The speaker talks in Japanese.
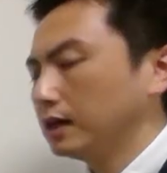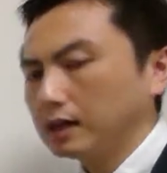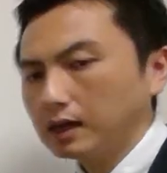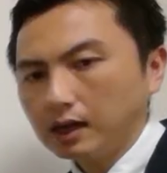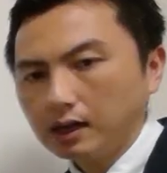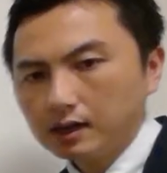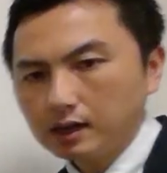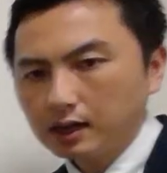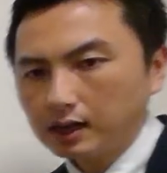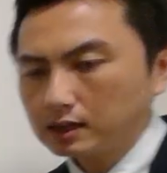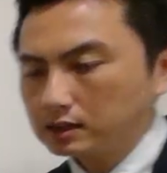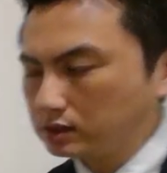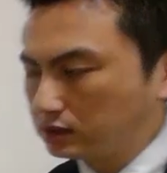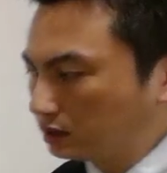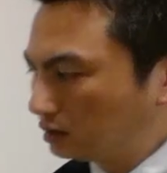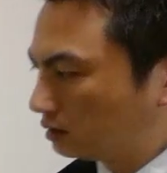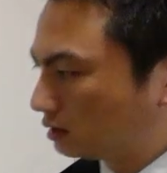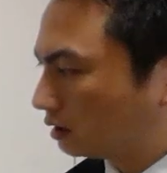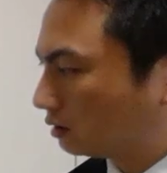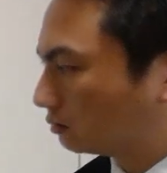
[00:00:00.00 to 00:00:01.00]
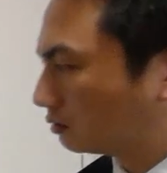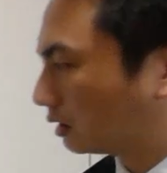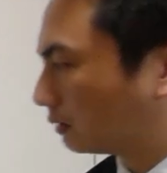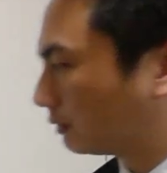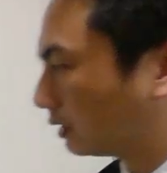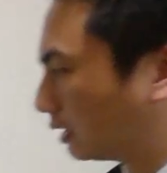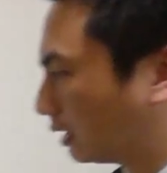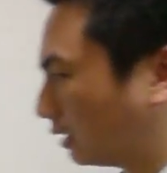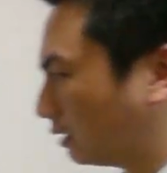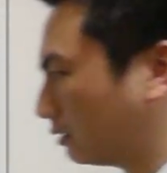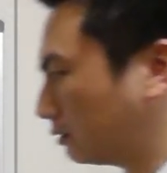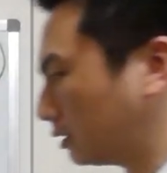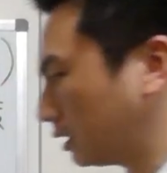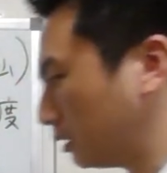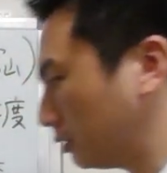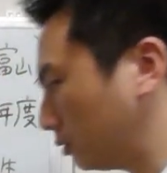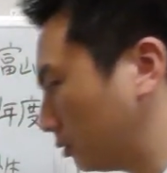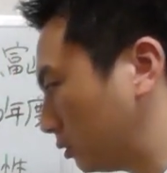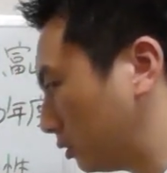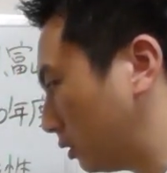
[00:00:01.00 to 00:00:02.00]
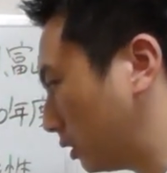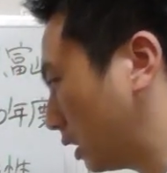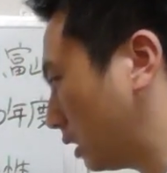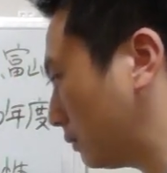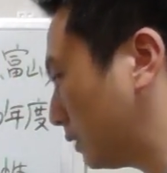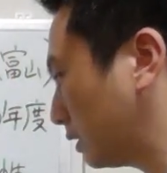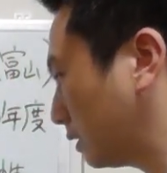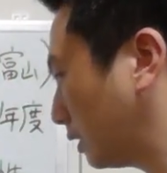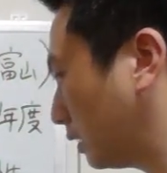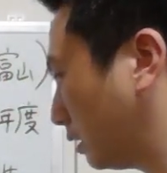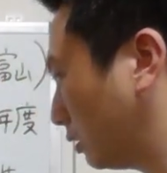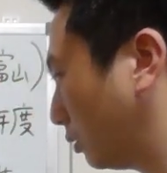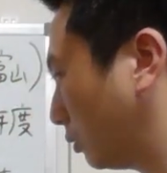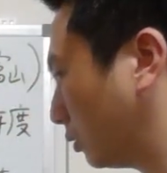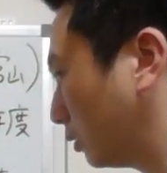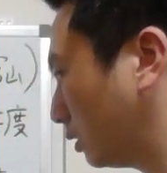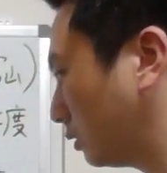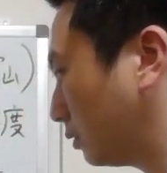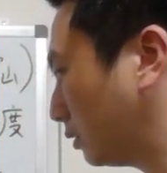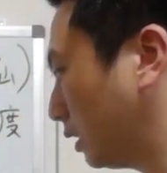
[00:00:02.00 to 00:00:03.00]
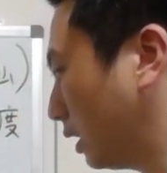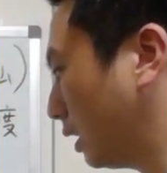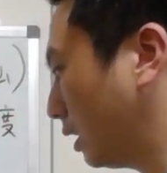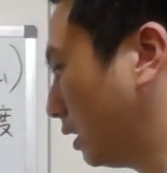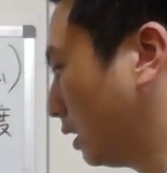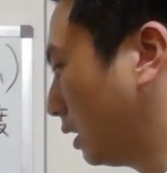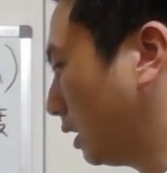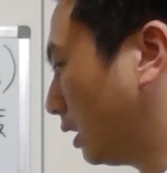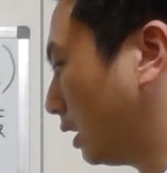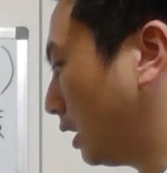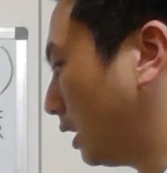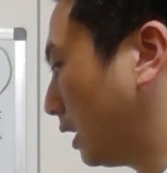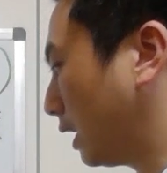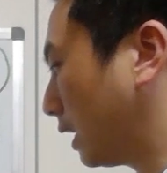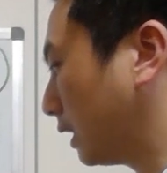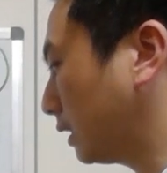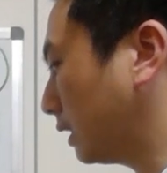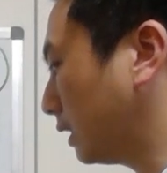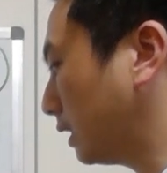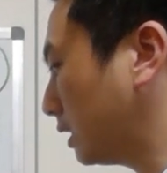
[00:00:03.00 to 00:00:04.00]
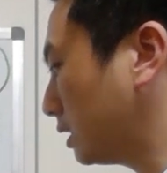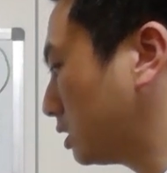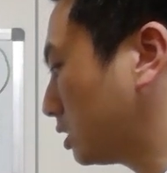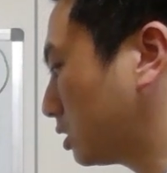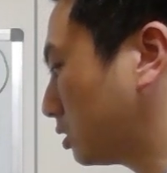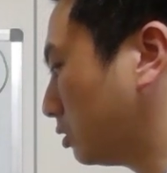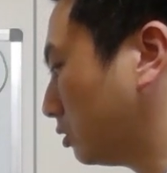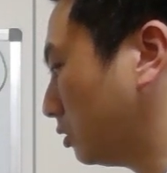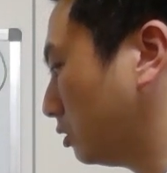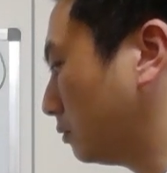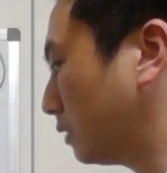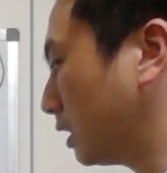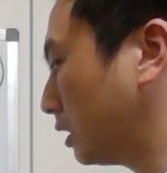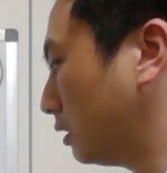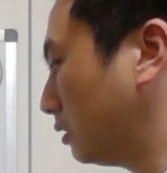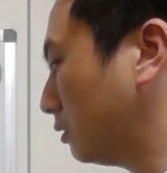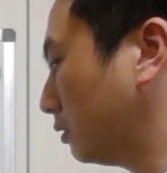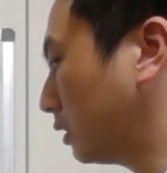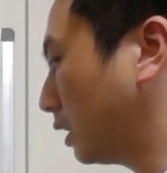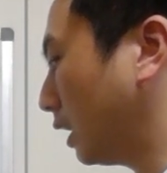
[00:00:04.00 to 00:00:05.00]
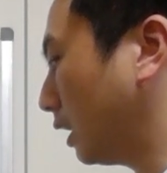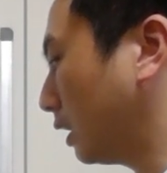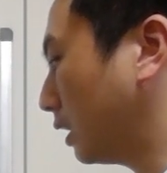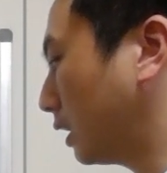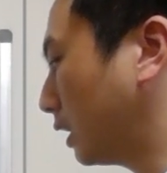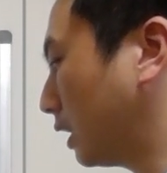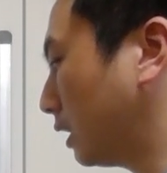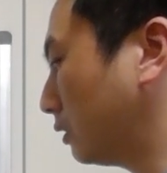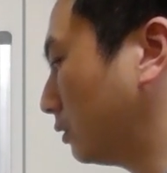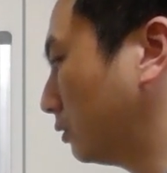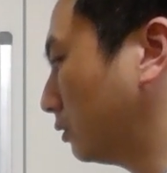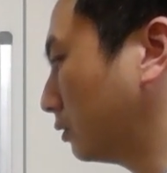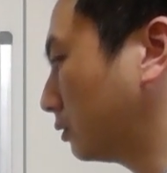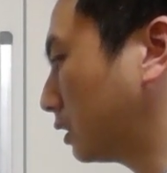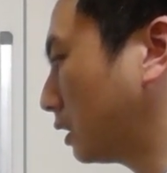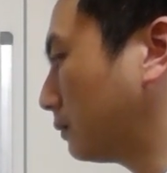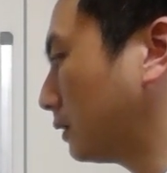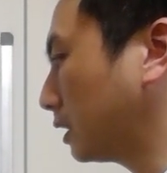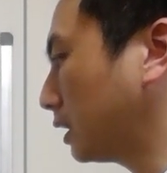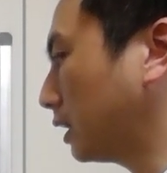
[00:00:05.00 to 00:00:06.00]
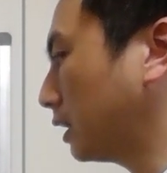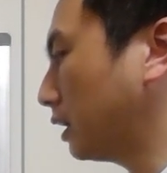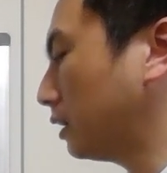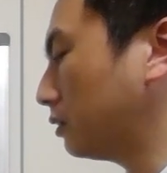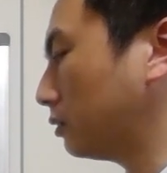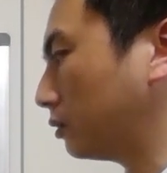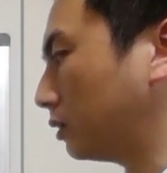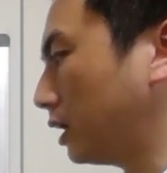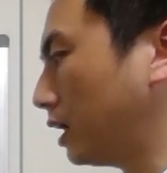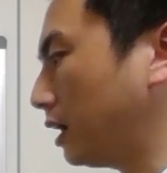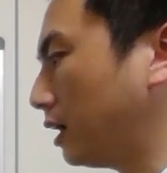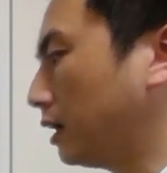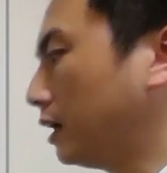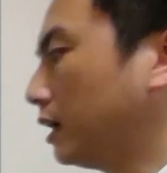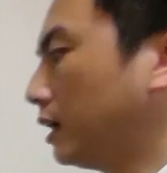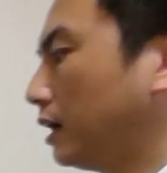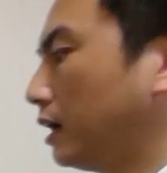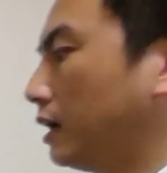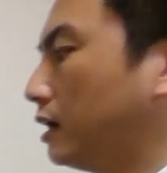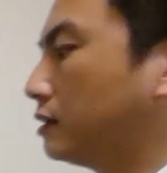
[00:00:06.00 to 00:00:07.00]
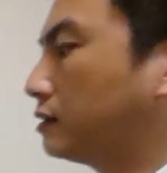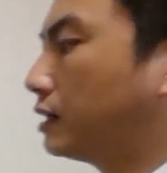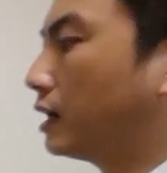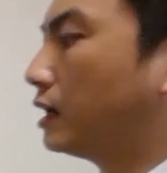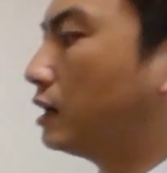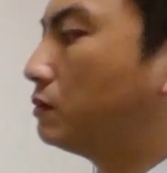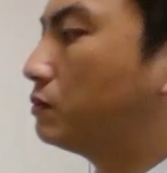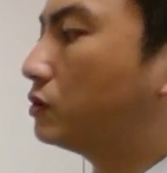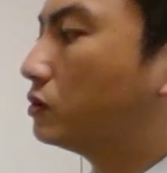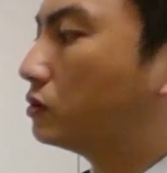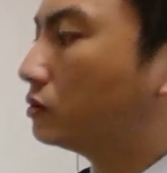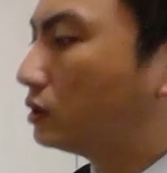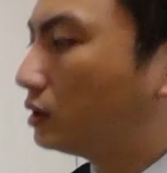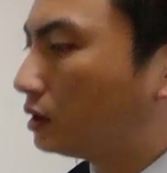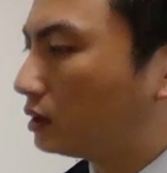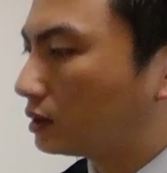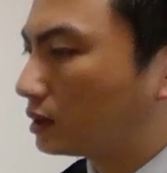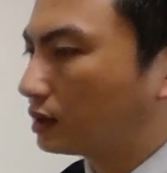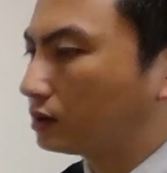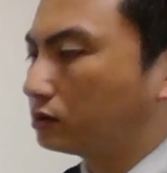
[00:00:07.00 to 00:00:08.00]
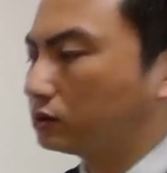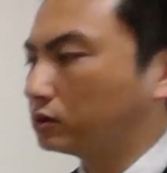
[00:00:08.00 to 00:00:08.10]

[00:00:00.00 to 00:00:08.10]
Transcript: 血管新生を妨げる作用というのがまさにここですね、新しく生まれる血管を妨げるので、細胞に、